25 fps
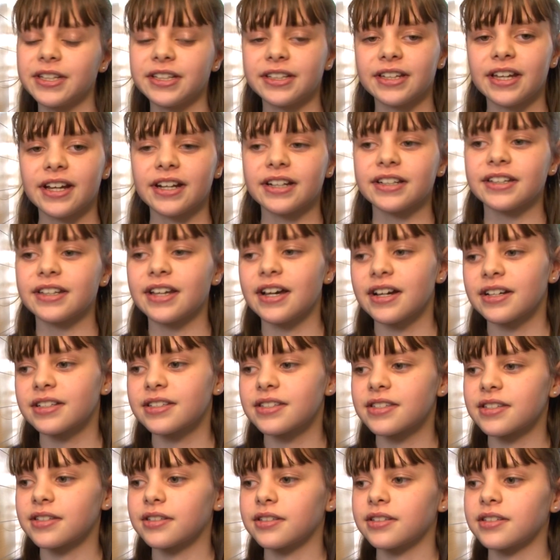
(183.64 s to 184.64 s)
Kinder
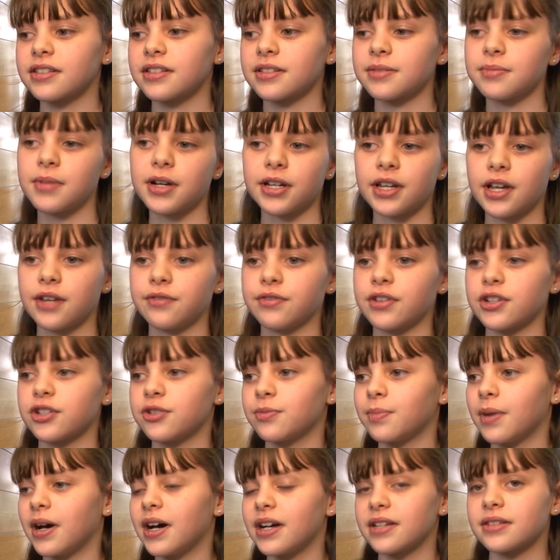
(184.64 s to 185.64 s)
gedacht sind. Es macht einfach
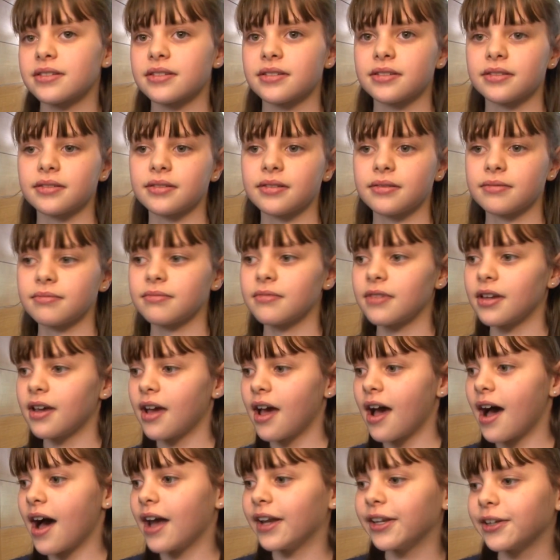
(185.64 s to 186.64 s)
Spaß, in
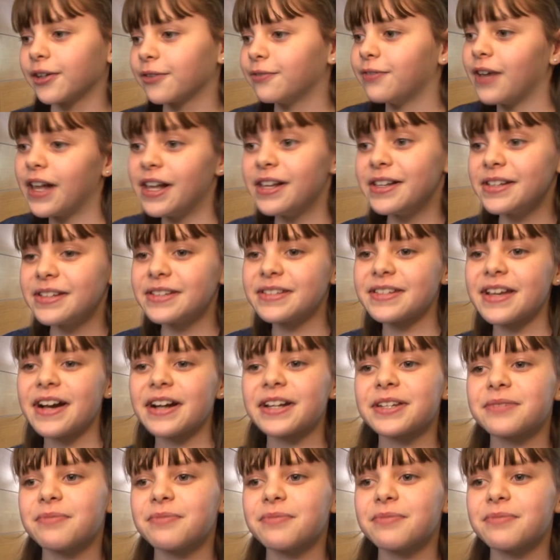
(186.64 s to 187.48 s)
andere Welten, sage